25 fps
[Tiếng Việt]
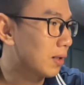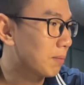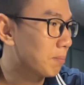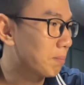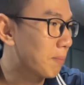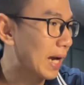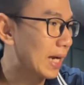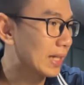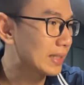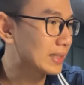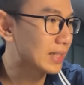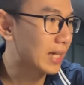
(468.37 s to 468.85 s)

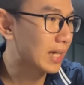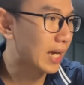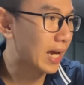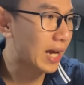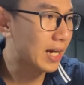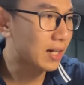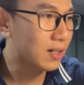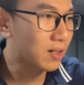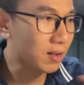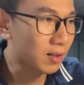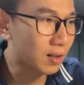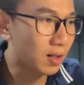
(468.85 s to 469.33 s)
bạn
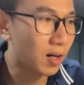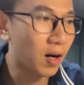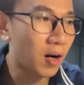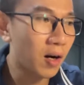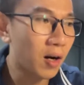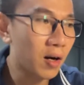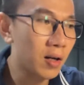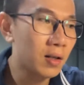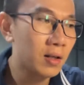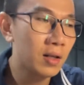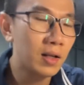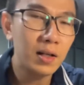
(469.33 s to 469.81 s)
sẽ rất
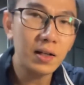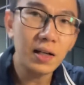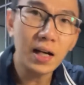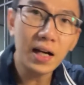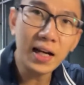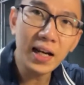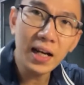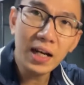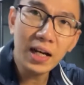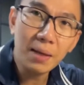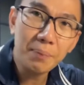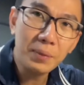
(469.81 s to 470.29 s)
khó
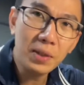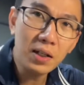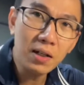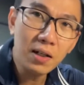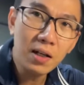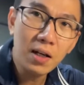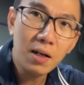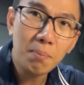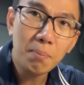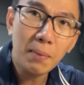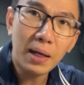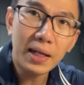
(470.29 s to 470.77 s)
để ngay lập
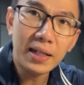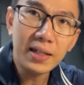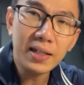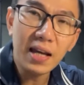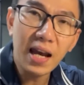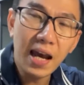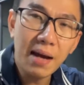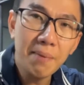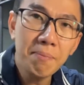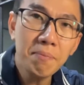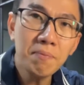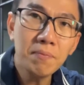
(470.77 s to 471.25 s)
tức bạn
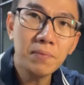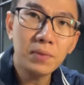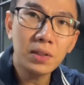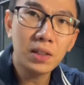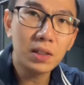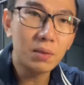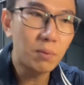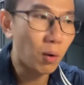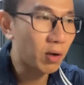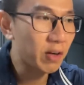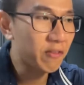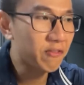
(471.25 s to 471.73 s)
giảm
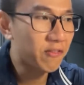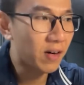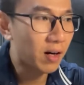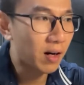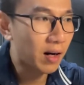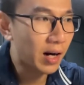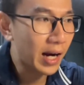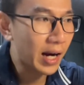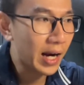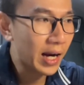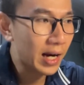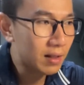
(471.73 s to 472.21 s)
từ một cái phần
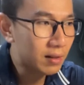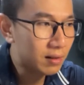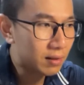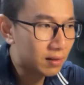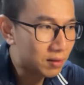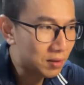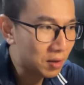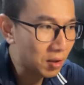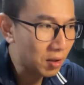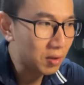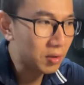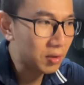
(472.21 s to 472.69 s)
ăn
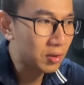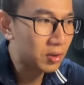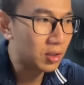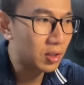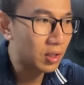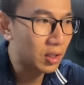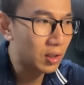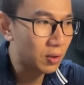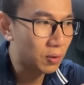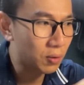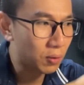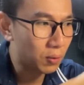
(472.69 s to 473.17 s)
rất
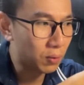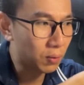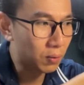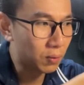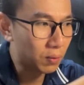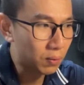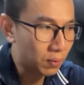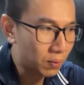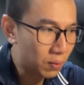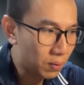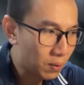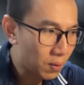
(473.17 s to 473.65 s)
nhiều
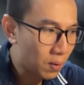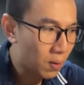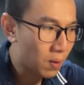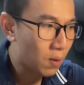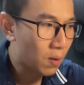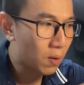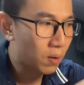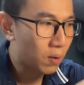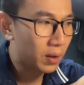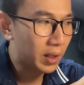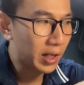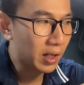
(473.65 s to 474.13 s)

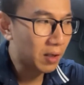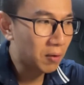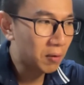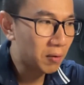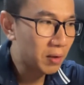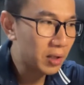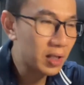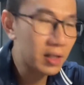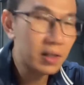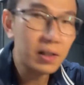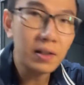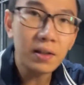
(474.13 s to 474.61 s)

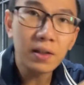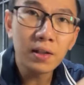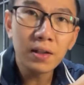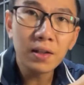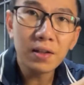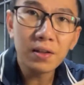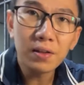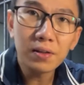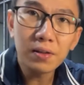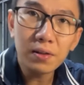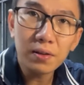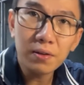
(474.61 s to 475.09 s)
calorie
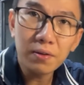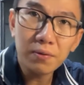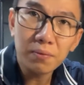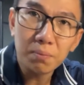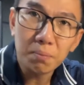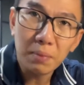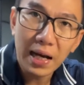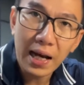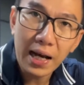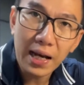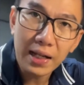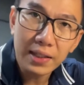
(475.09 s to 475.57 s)

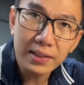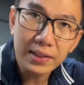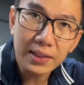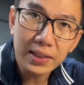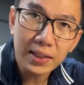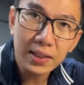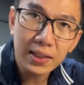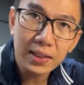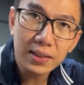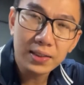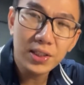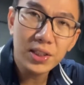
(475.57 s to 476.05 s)
mà
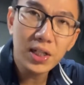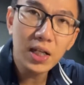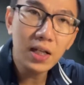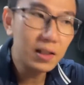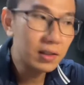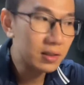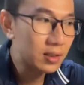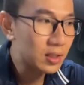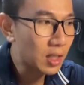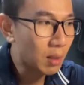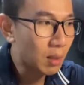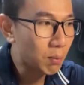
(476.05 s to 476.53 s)

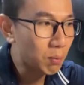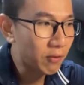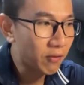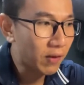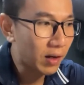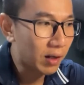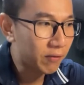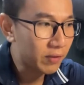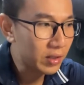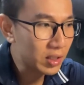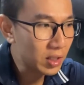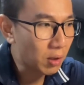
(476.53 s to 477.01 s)
trên trong
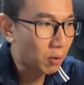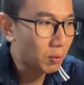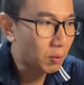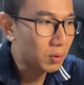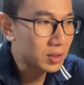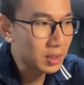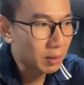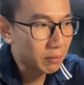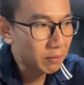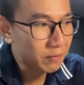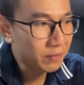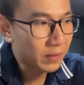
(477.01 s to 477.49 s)
phần ví dụ
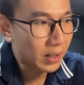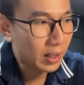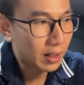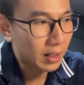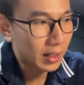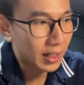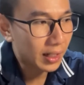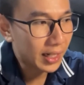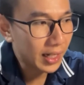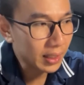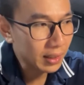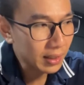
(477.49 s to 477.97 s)
trong phần
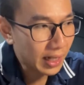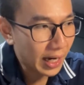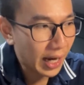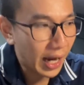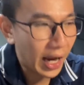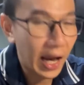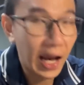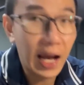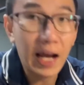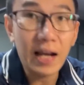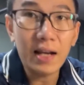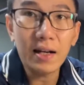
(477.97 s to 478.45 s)
trắng
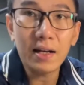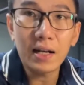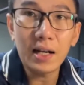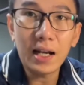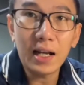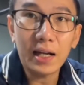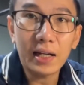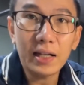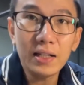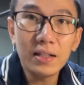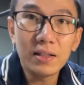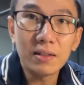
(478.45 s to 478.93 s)
gà
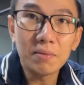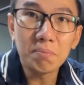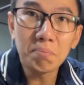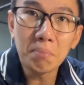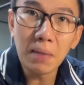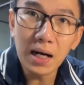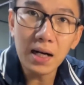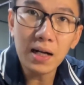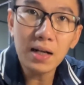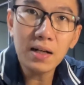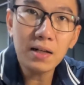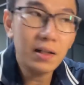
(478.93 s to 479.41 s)
là cái lượng
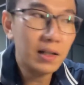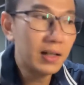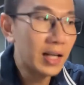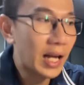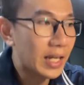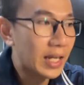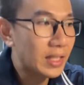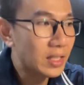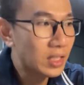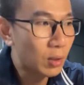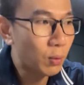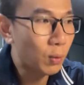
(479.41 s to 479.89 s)
mỡ nó
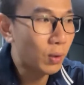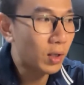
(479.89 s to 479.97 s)
đã nhiều